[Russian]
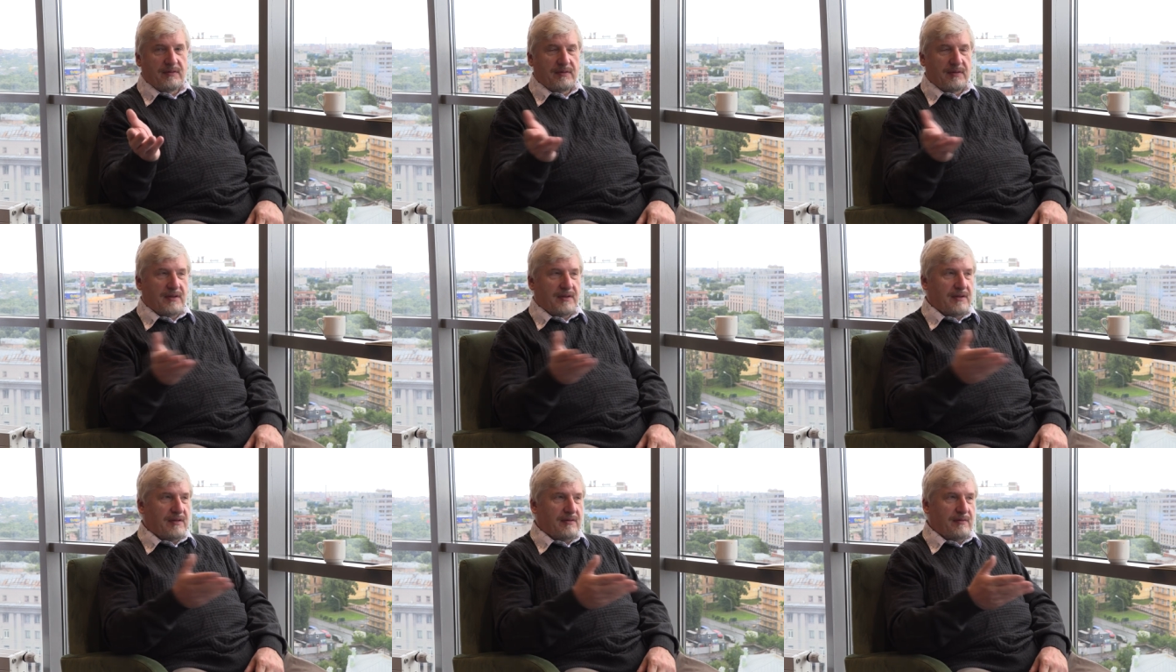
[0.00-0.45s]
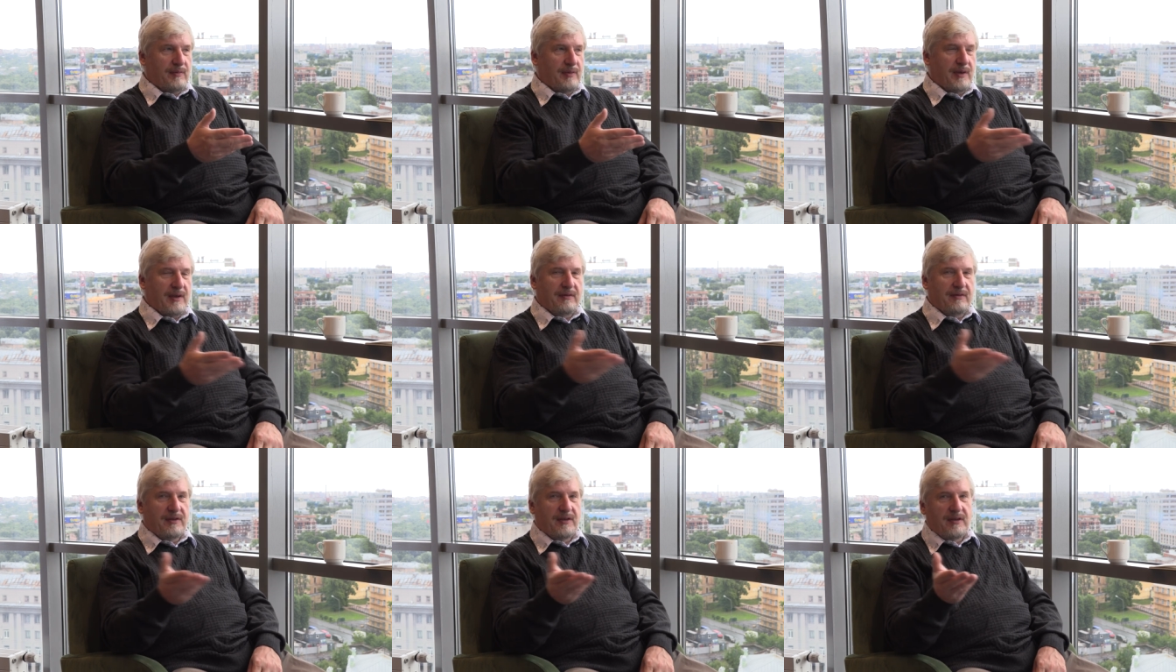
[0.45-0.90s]
этот
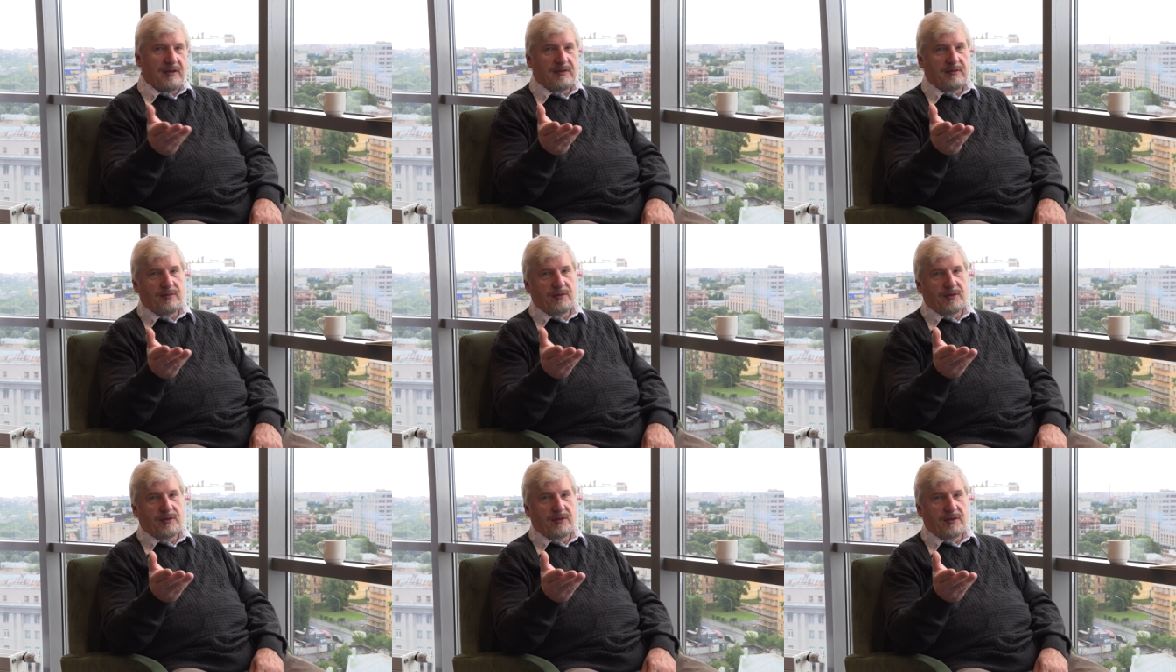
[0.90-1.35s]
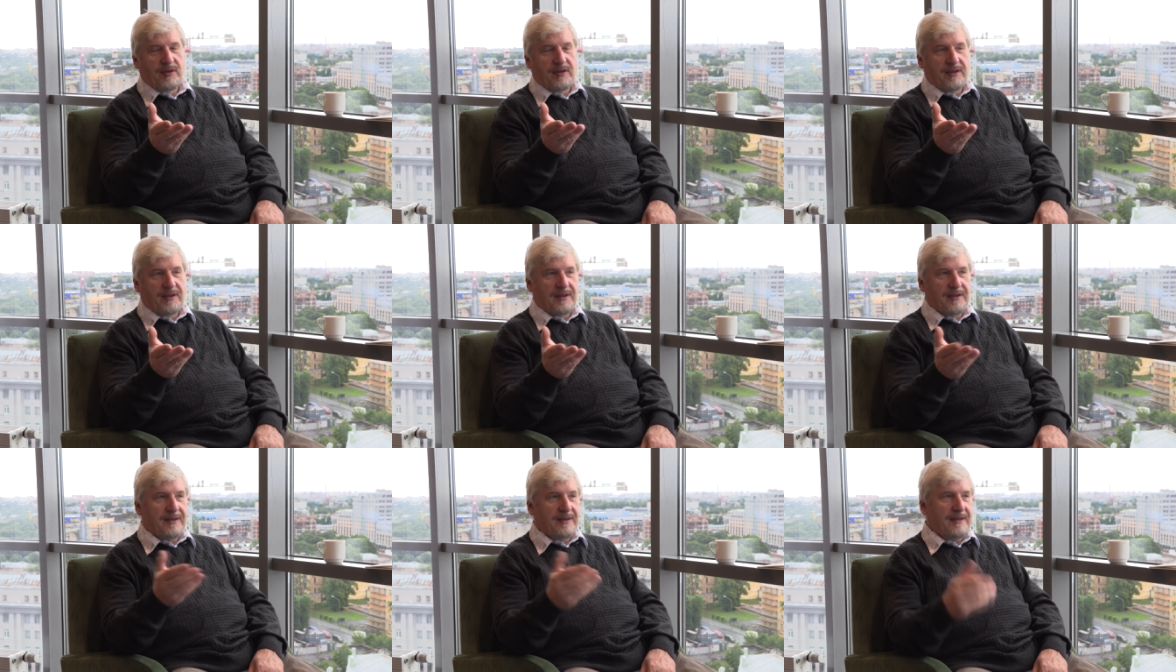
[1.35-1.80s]
плавать не сможет
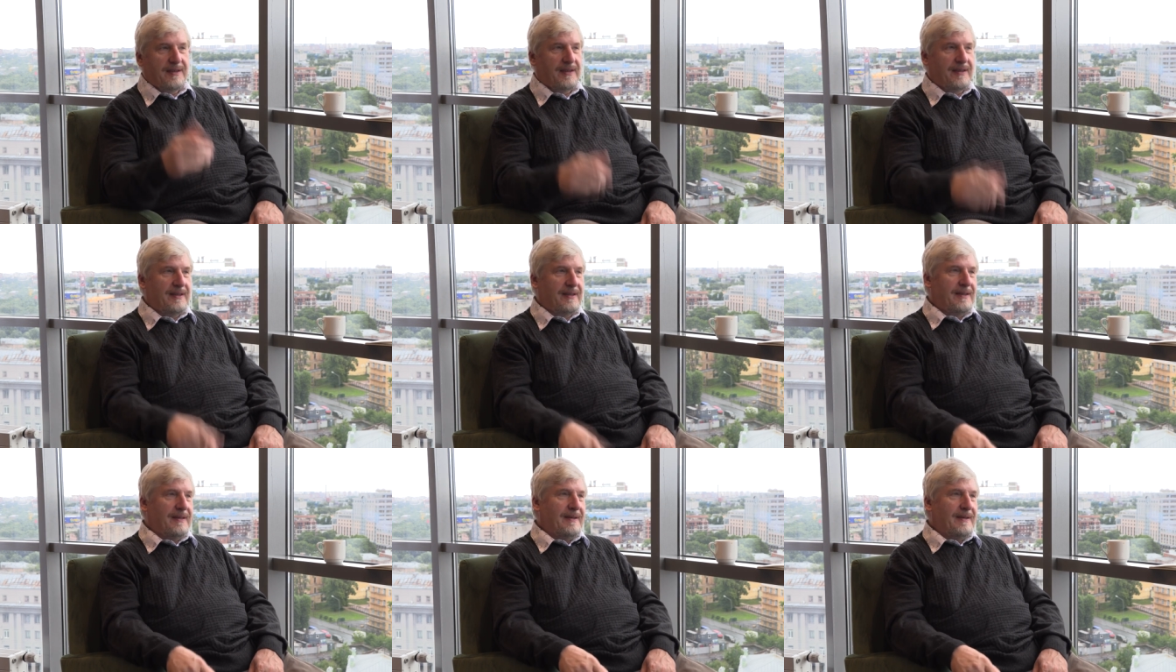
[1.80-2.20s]
никогда.